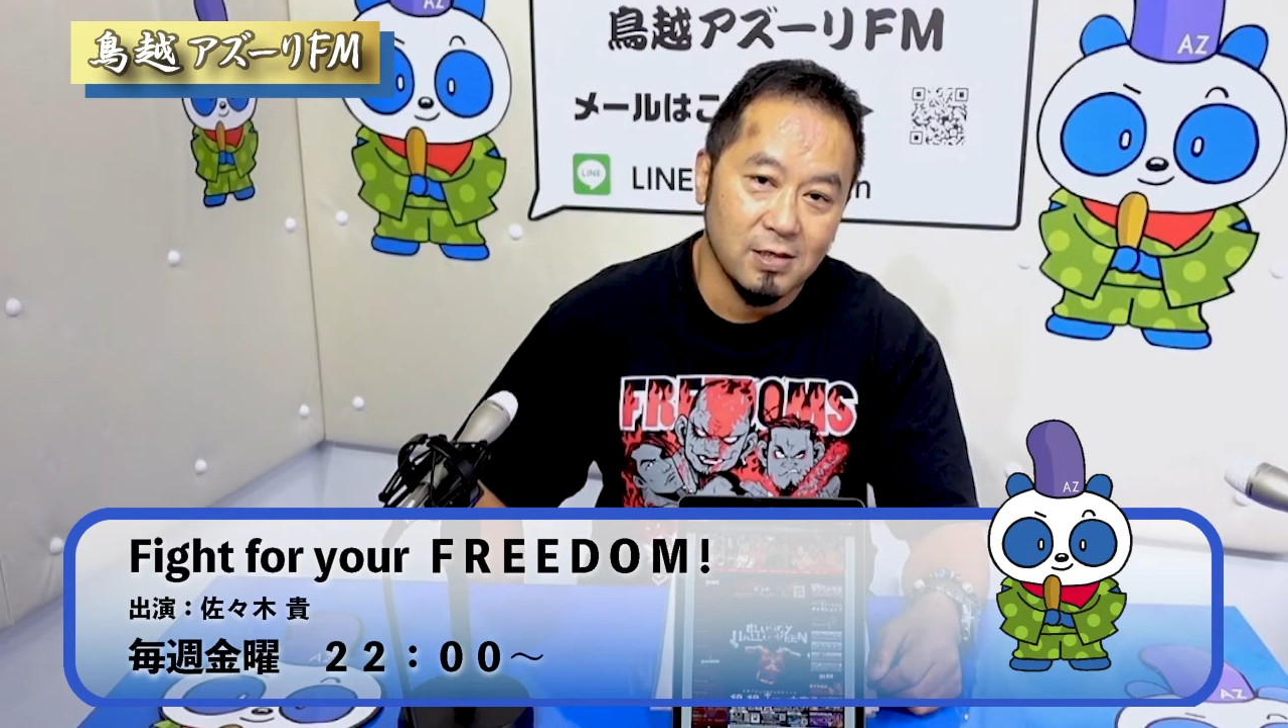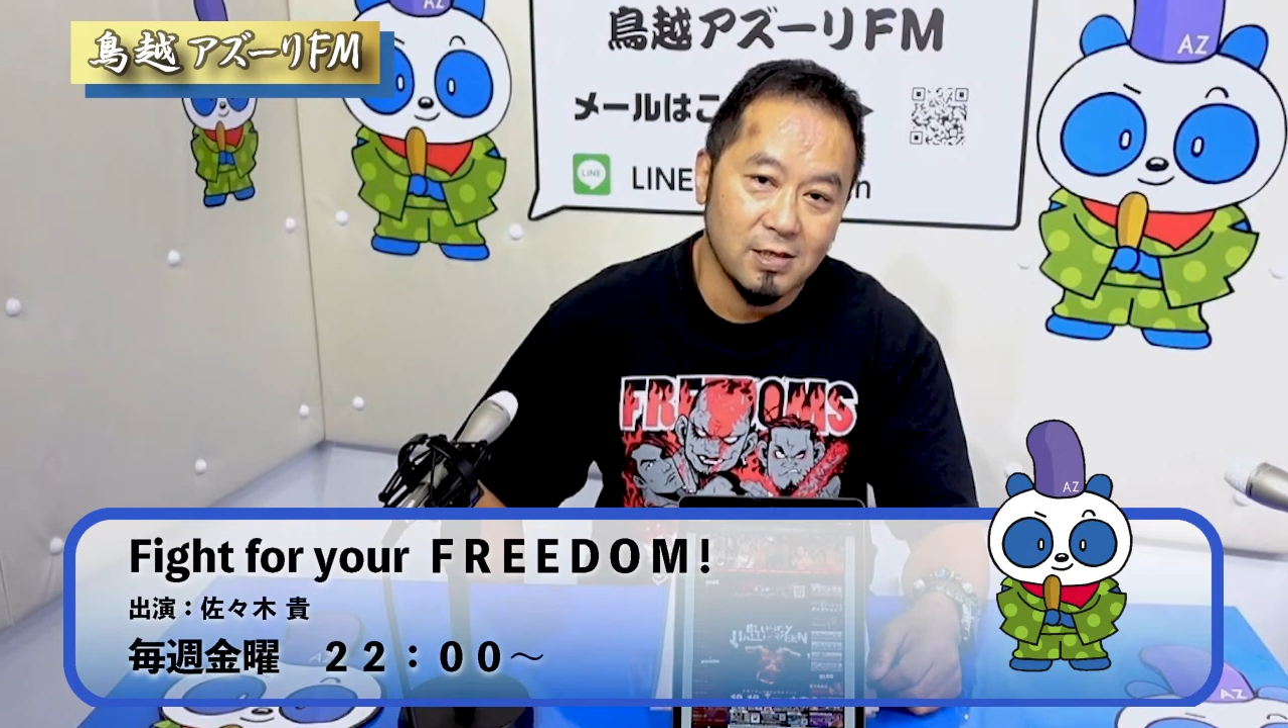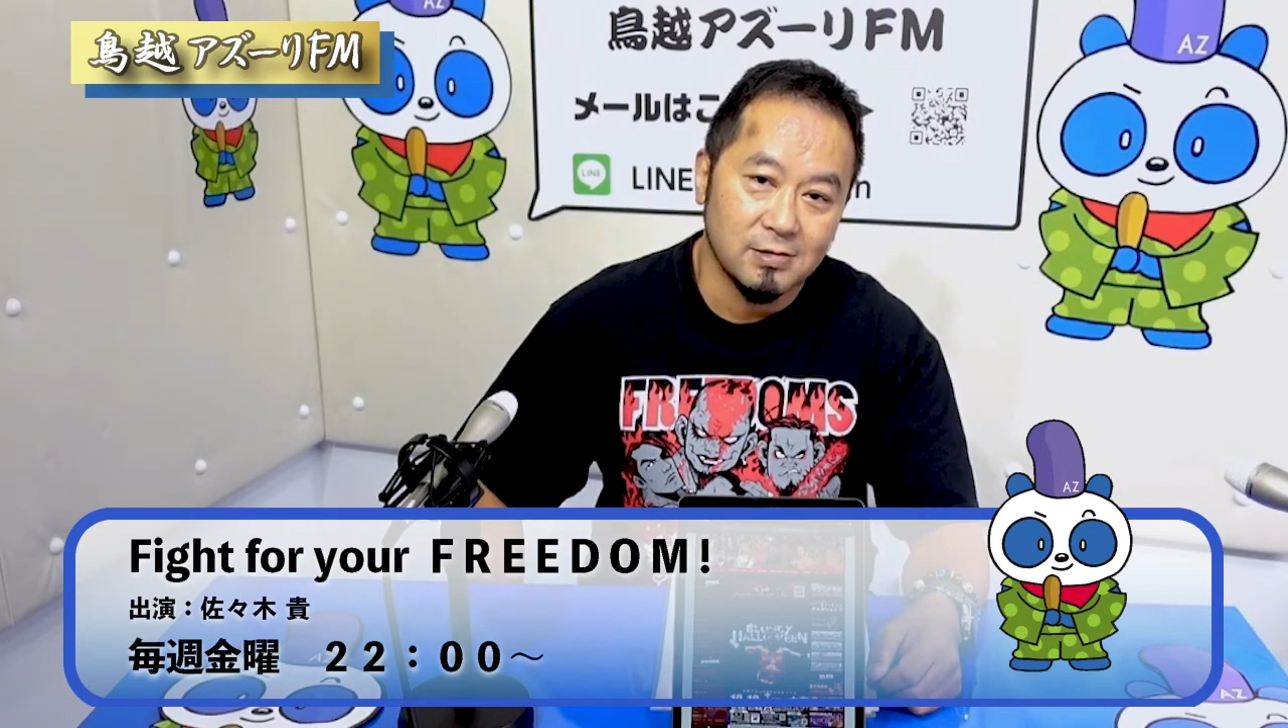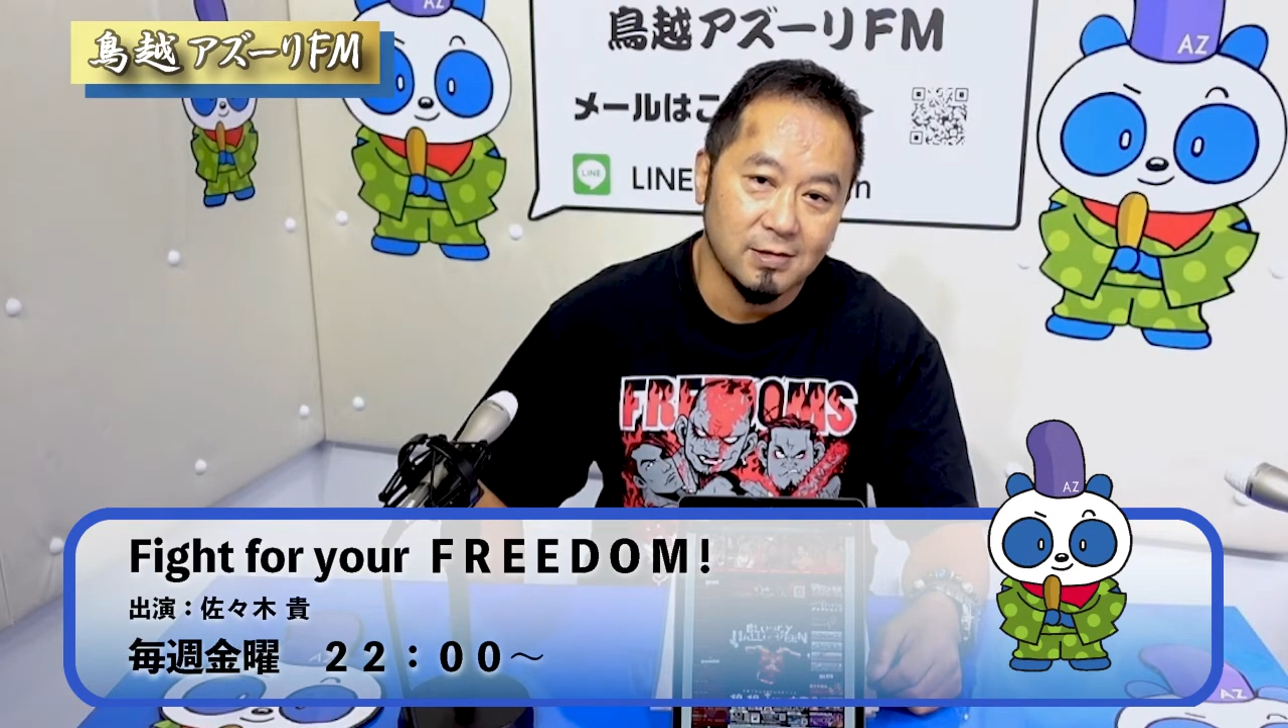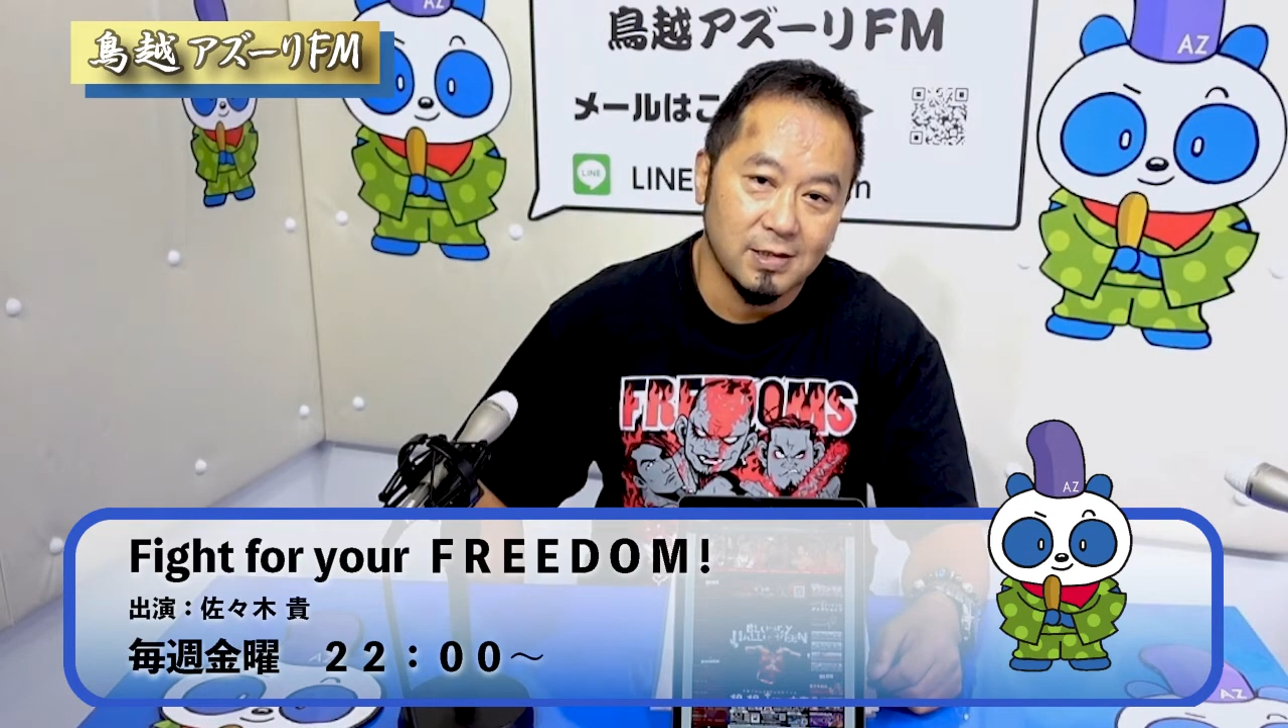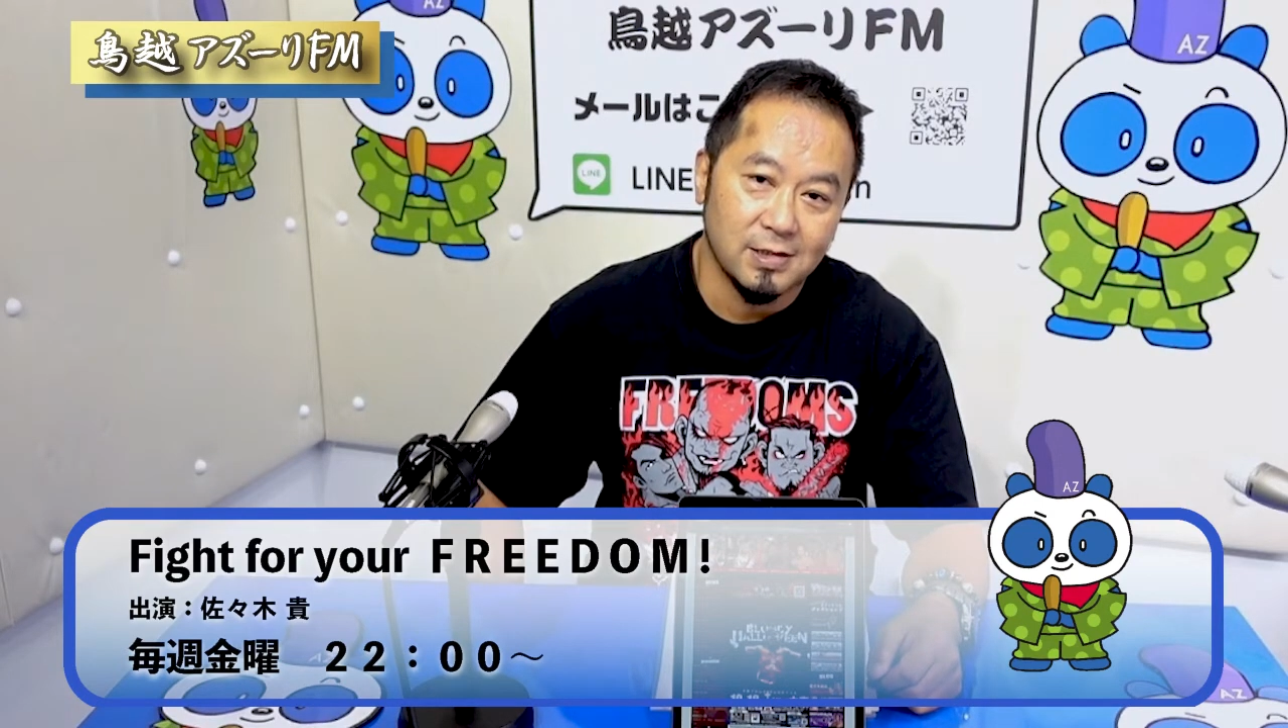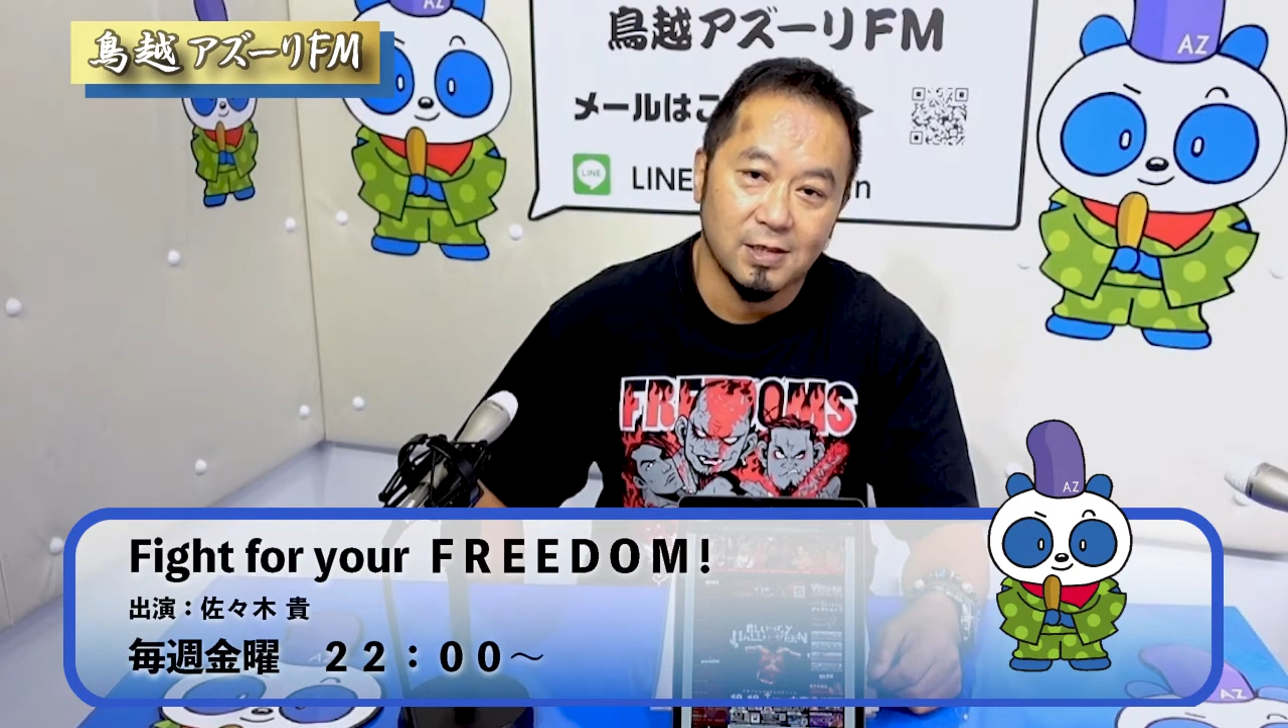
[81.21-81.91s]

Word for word: 学ができた